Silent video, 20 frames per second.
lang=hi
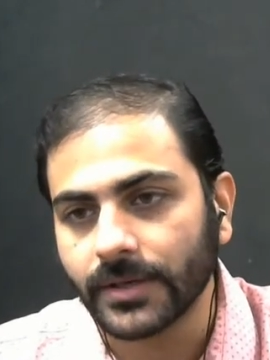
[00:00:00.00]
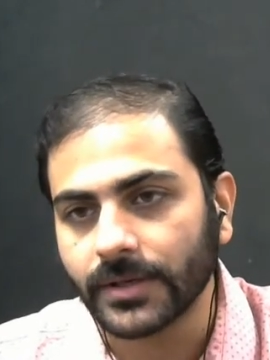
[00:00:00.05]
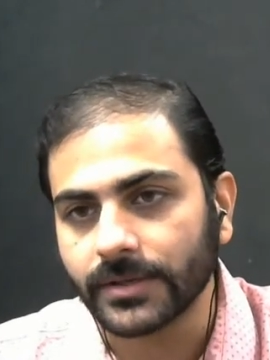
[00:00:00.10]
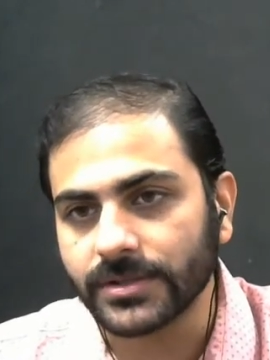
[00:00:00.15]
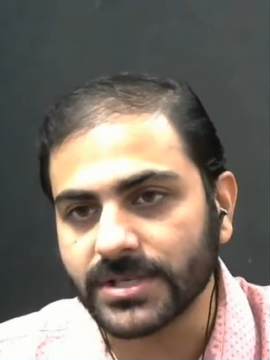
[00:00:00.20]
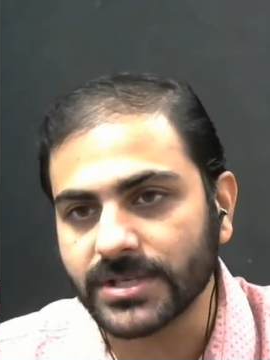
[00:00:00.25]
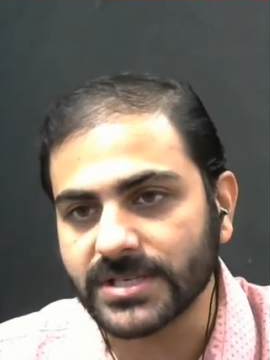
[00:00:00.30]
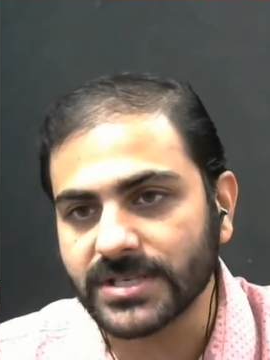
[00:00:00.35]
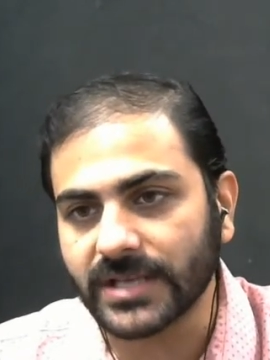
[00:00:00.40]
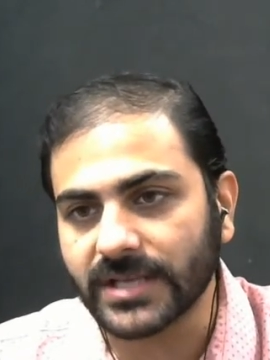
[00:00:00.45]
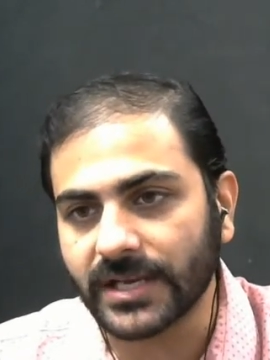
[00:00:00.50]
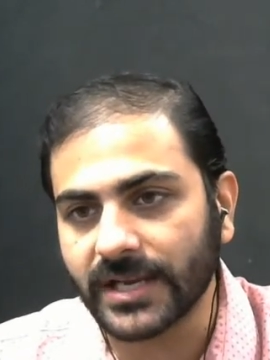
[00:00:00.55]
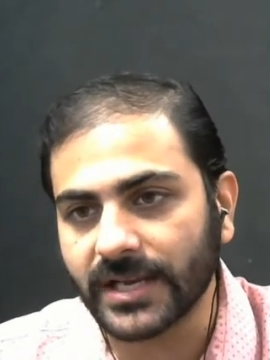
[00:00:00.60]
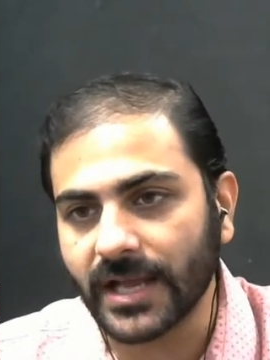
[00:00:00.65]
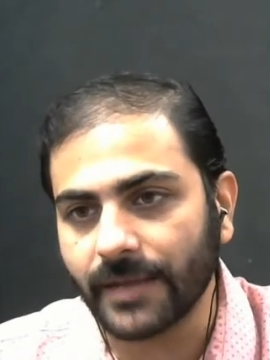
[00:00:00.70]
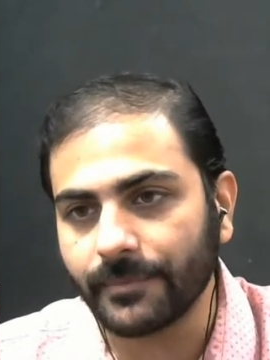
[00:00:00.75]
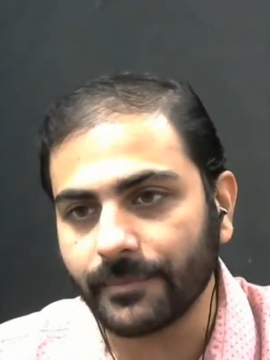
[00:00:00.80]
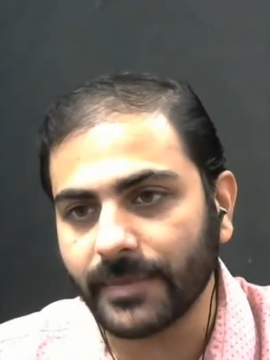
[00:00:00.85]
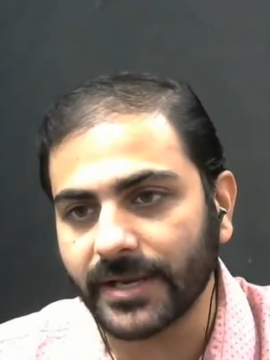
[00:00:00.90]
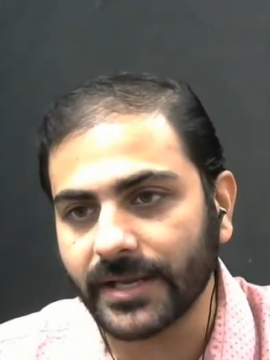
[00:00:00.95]
जिसका
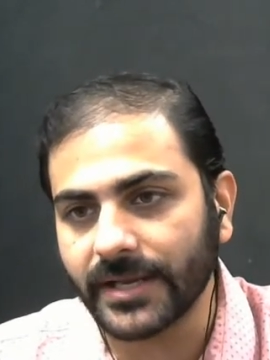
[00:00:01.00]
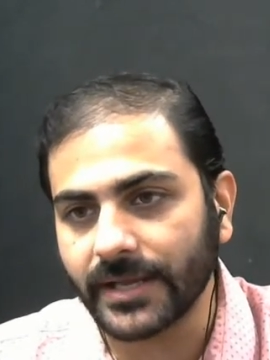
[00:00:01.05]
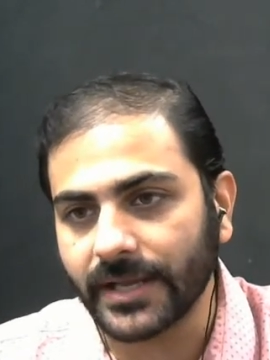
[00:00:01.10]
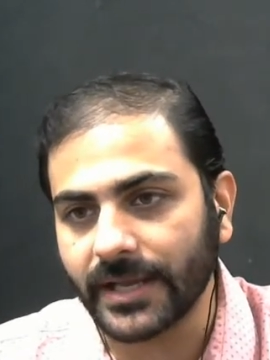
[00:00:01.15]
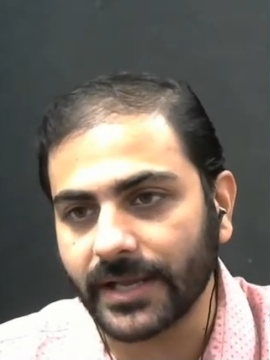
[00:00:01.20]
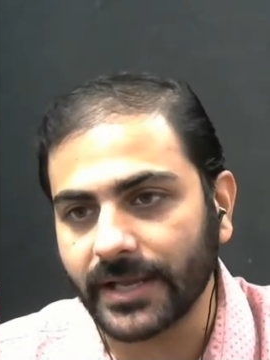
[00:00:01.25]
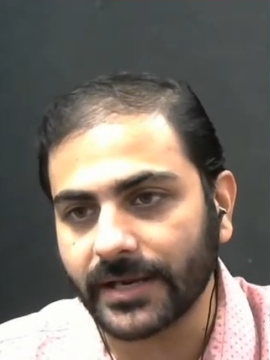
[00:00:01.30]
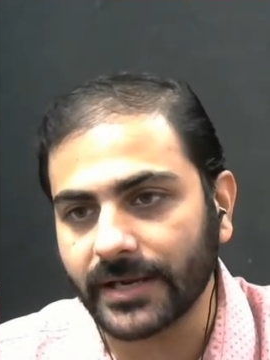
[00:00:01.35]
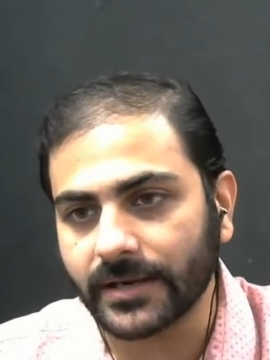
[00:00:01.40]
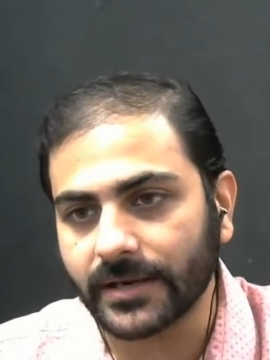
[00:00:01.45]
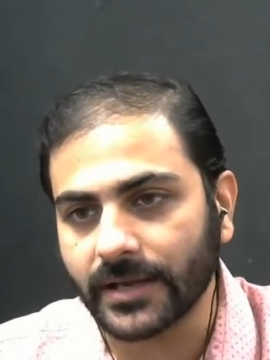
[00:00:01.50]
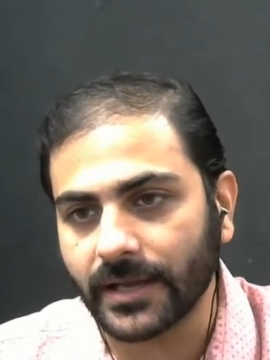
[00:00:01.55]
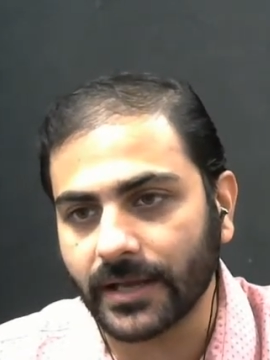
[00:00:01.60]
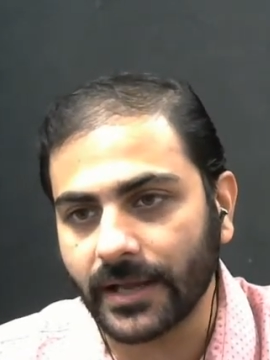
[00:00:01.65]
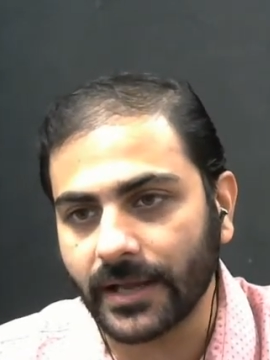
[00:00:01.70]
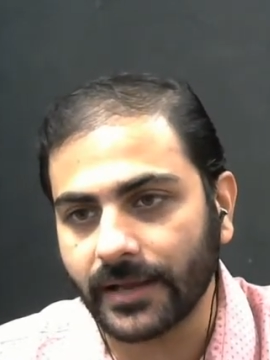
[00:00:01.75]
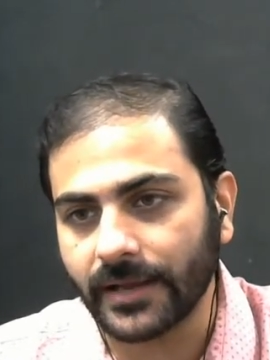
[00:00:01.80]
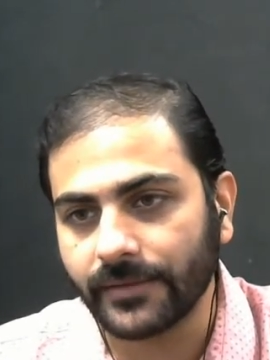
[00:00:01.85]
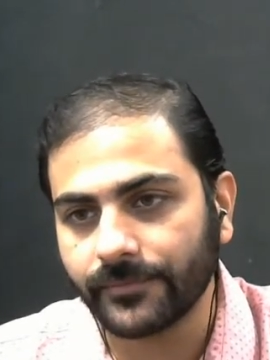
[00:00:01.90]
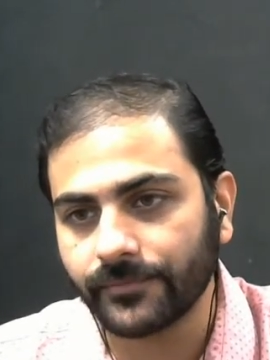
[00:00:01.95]
नाम मैंने ए रखा
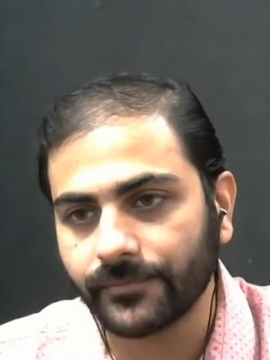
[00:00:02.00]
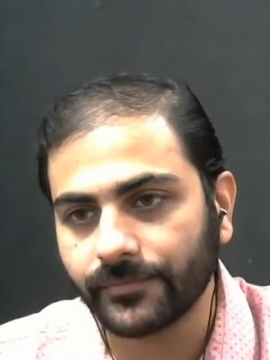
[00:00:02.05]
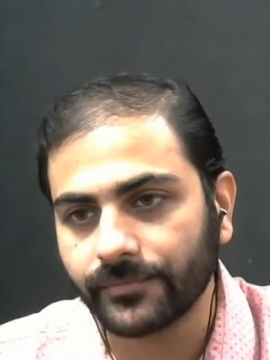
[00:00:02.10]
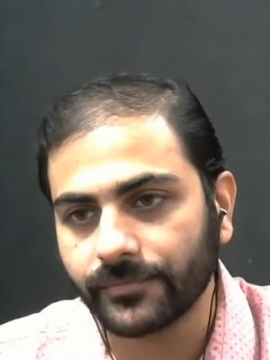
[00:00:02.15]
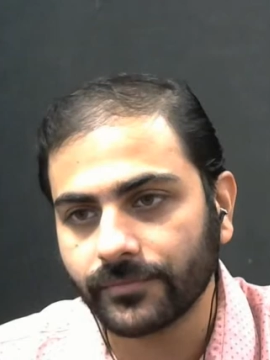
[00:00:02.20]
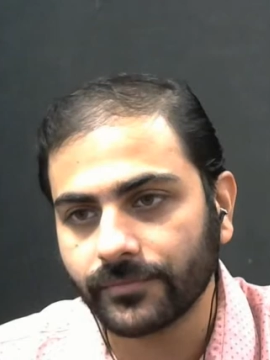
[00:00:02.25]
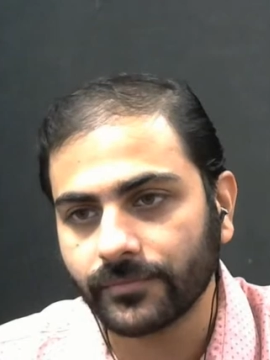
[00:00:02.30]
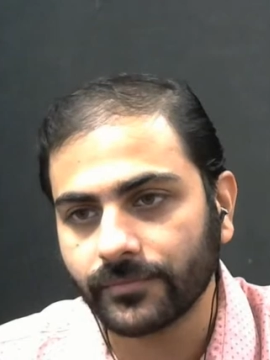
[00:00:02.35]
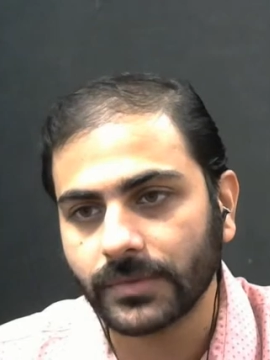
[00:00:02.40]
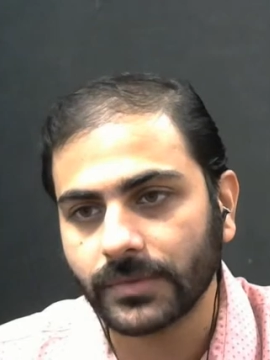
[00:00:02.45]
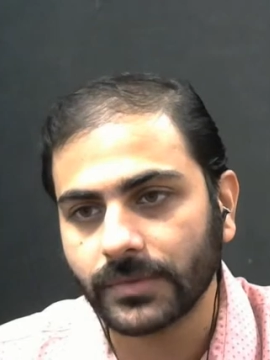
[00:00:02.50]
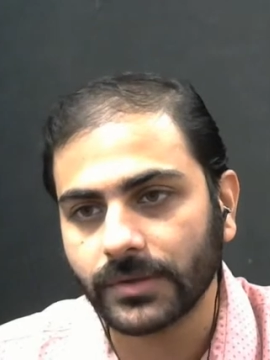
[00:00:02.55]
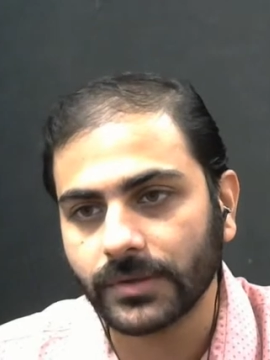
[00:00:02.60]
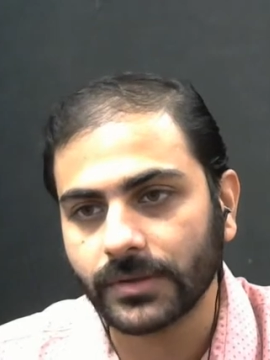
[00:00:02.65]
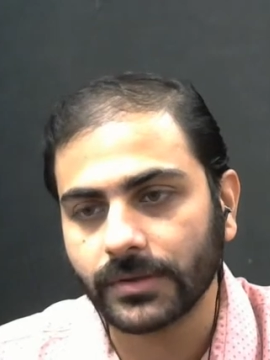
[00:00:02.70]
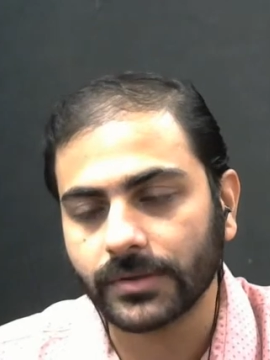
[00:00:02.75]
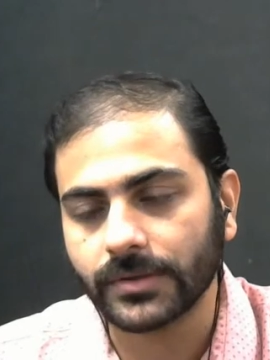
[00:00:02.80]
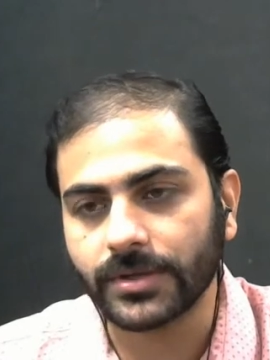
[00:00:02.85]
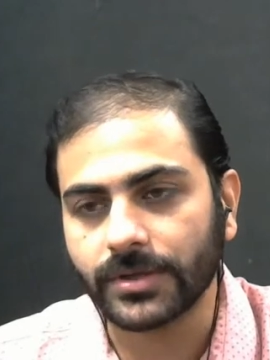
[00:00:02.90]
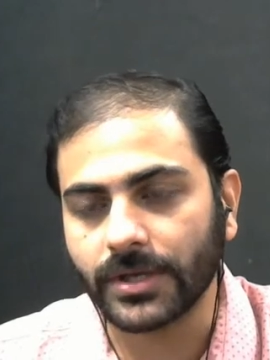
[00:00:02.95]
है
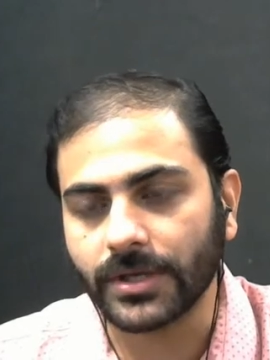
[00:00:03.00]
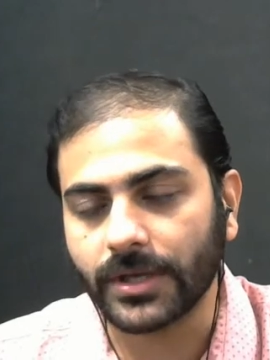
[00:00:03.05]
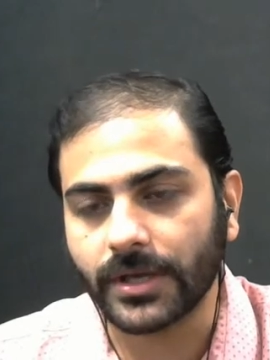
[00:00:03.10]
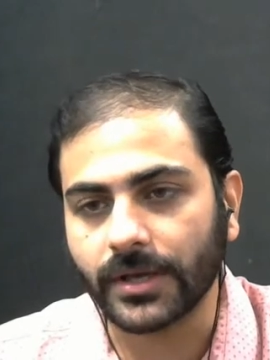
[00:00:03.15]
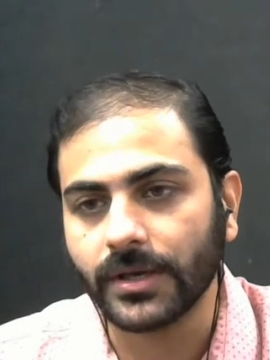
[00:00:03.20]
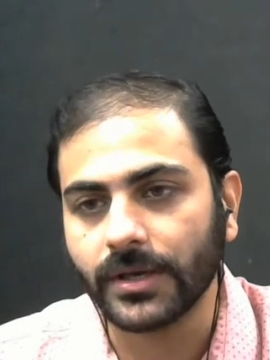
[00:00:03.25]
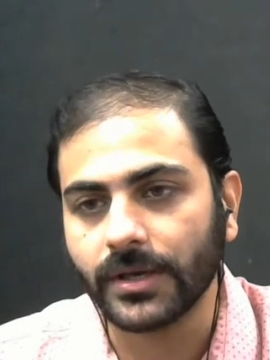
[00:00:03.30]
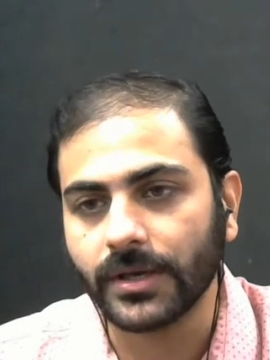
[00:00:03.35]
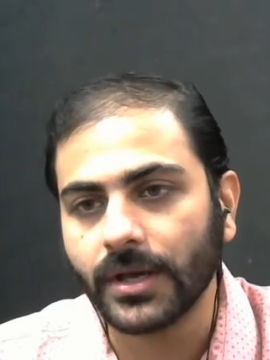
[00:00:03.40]
ठीक है